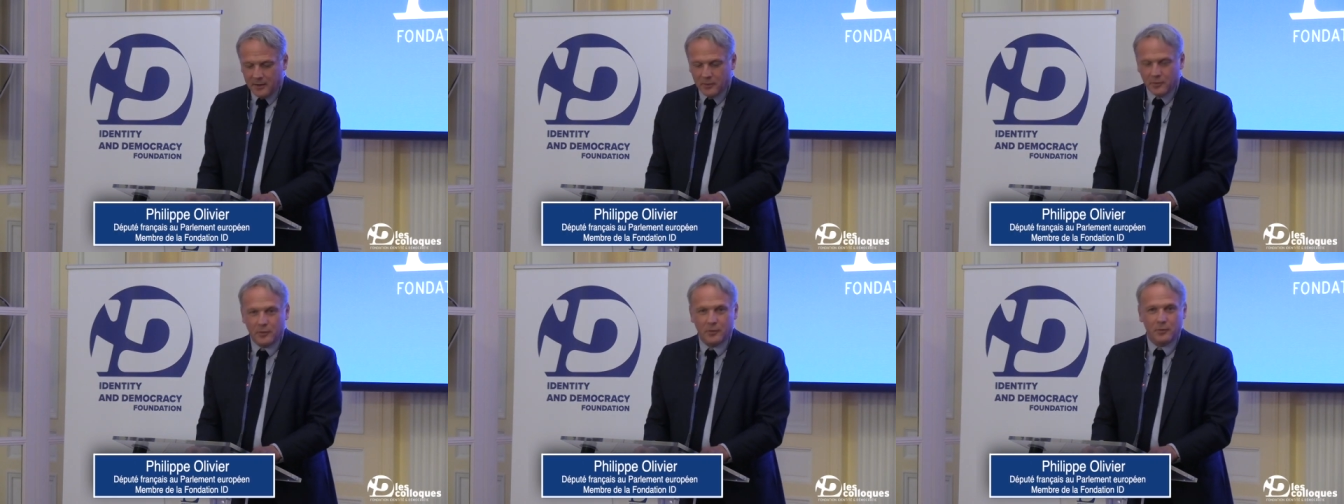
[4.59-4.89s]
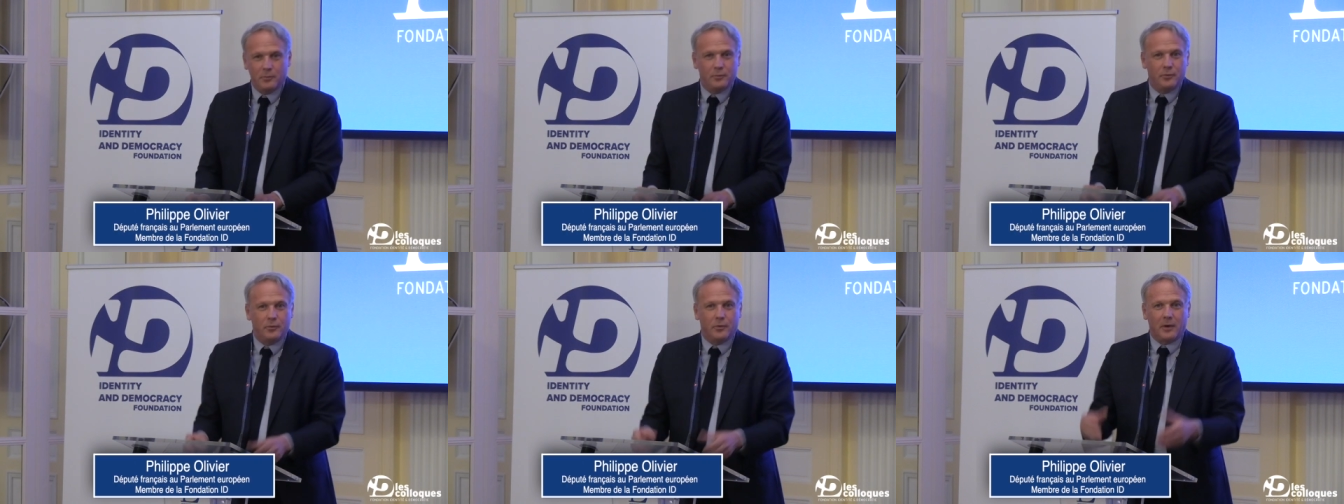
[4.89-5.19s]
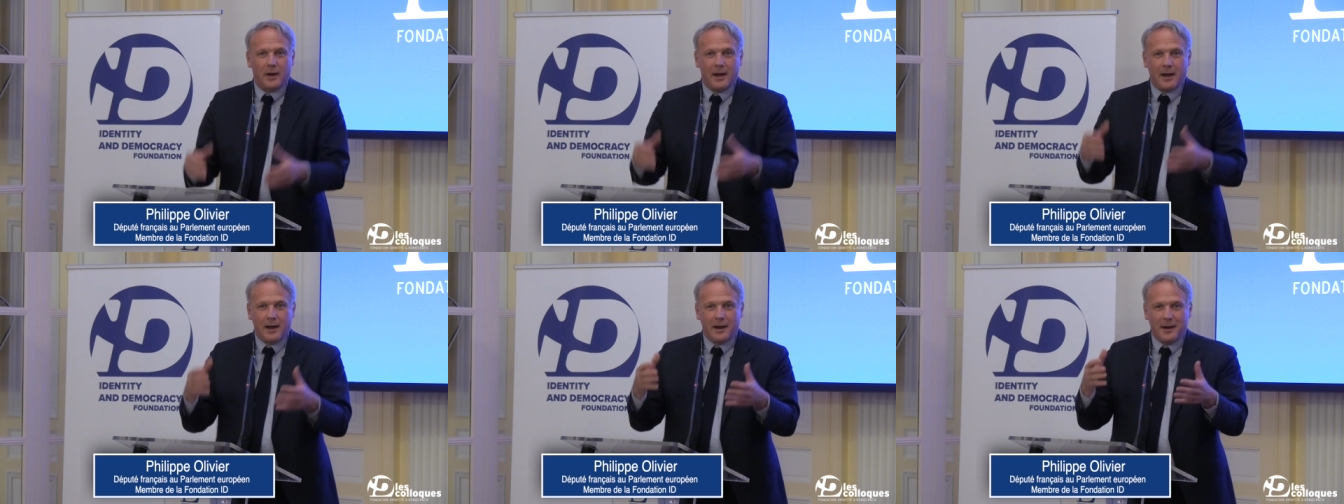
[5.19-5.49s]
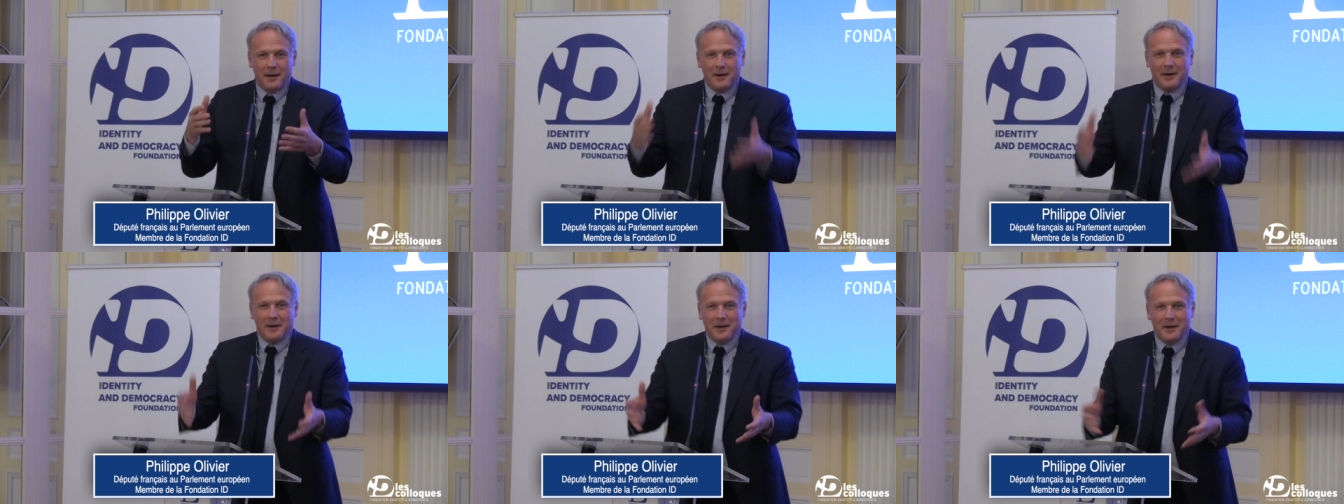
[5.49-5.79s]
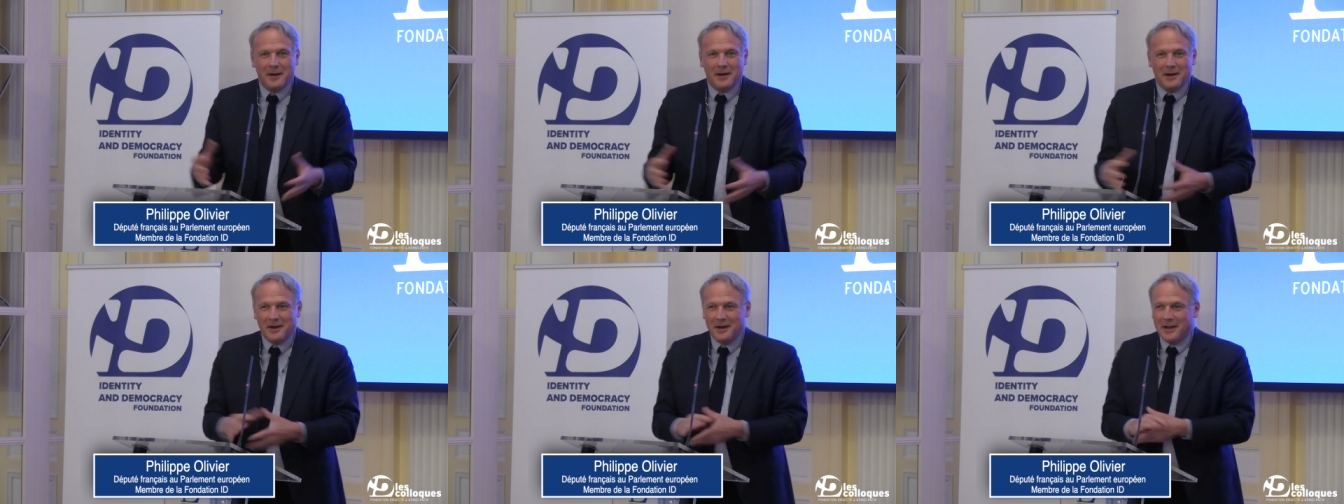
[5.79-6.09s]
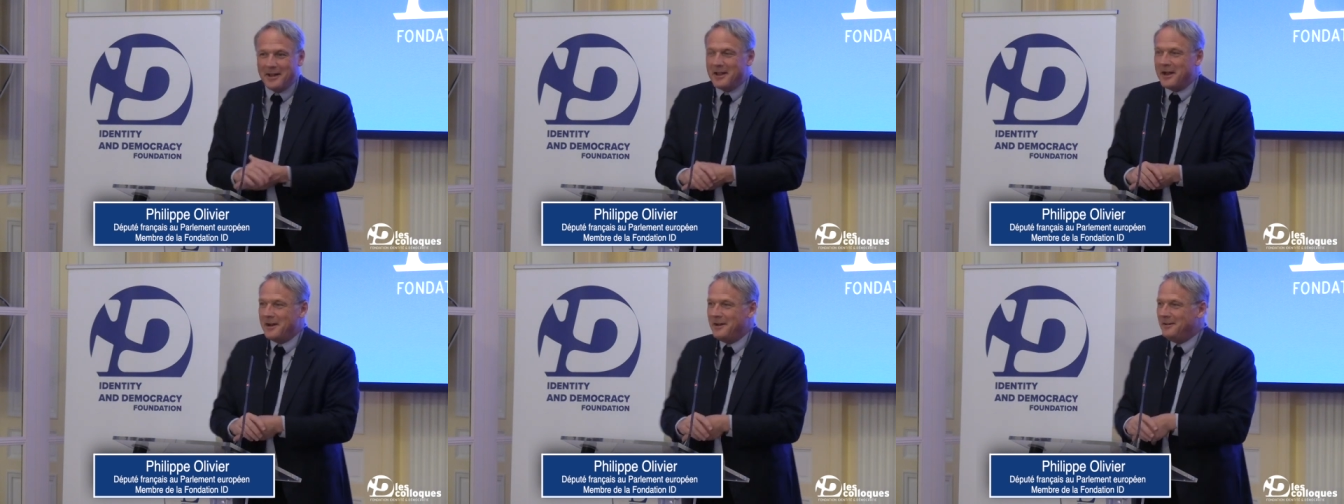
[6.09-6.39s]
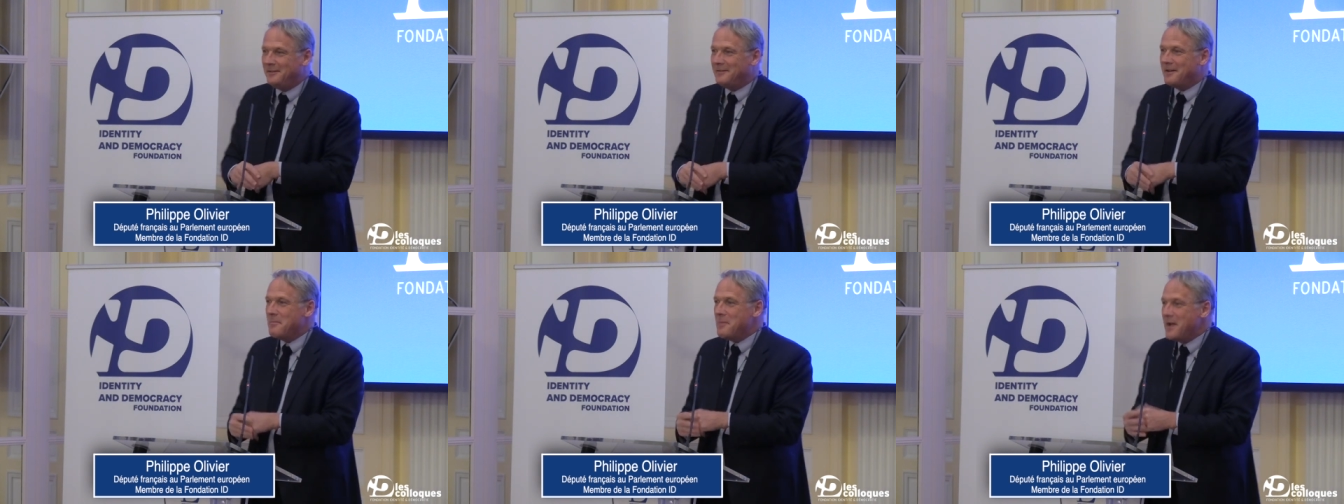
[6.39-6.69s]
euh, pour
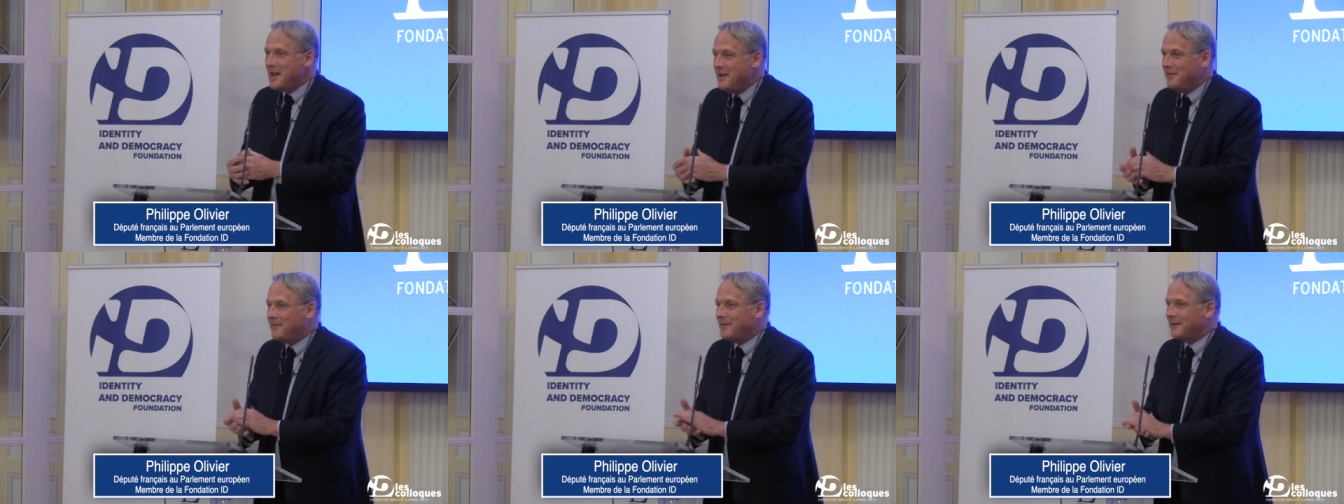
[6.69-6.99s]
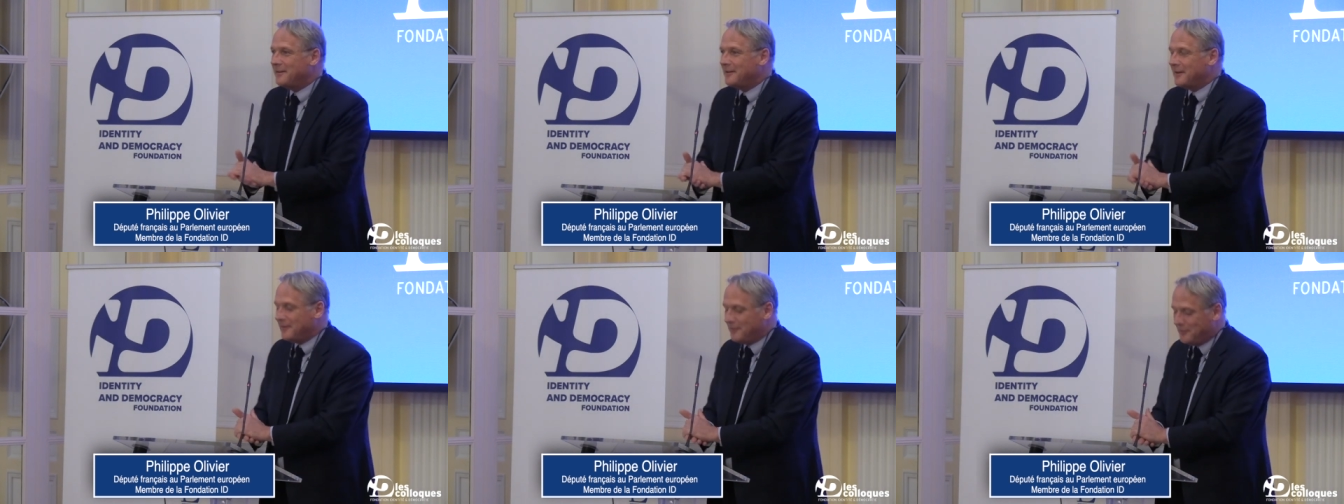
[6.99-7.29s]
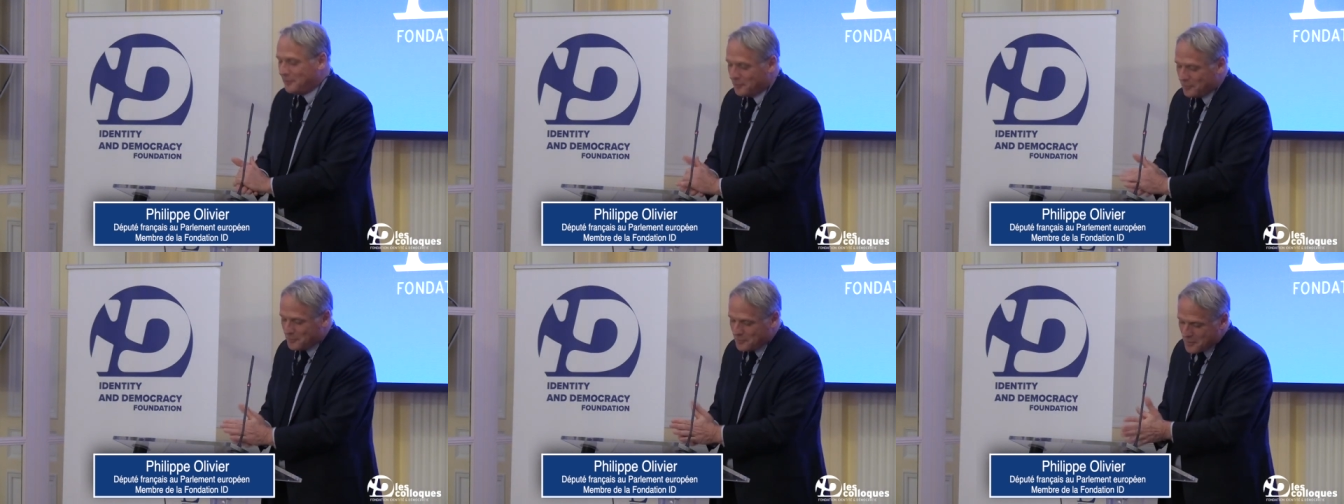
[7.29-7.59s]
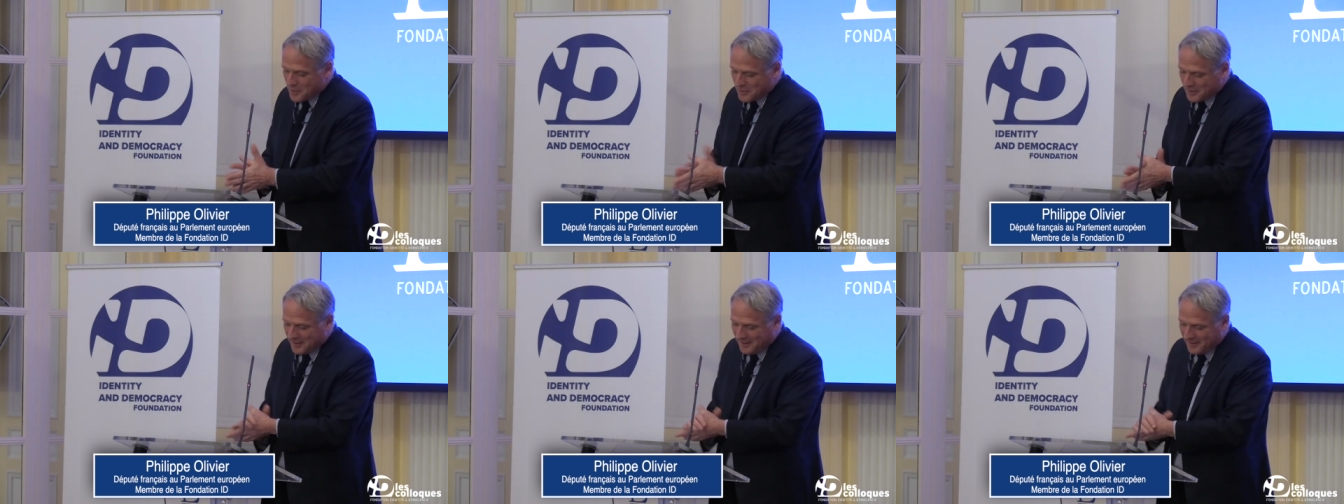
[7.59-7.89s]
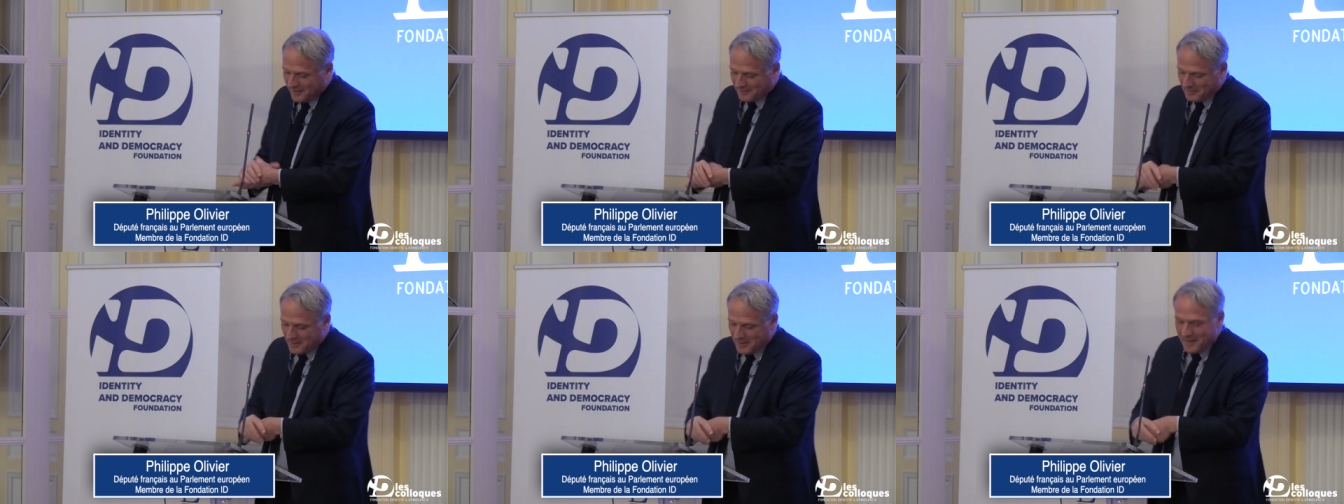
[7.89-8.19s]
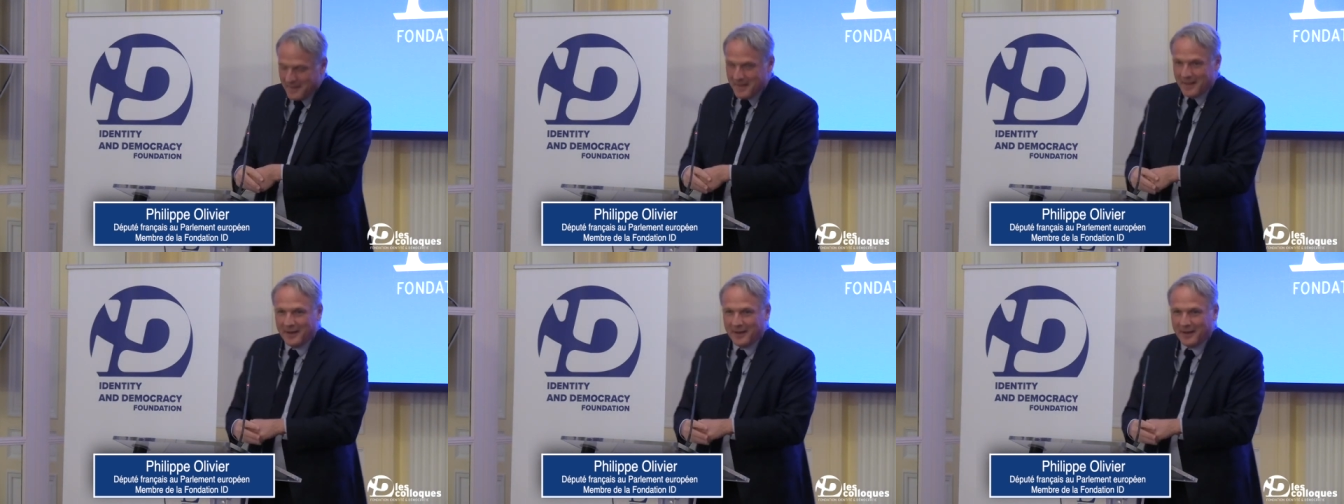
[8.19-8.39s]
l'analyse des manifestations du wokisme,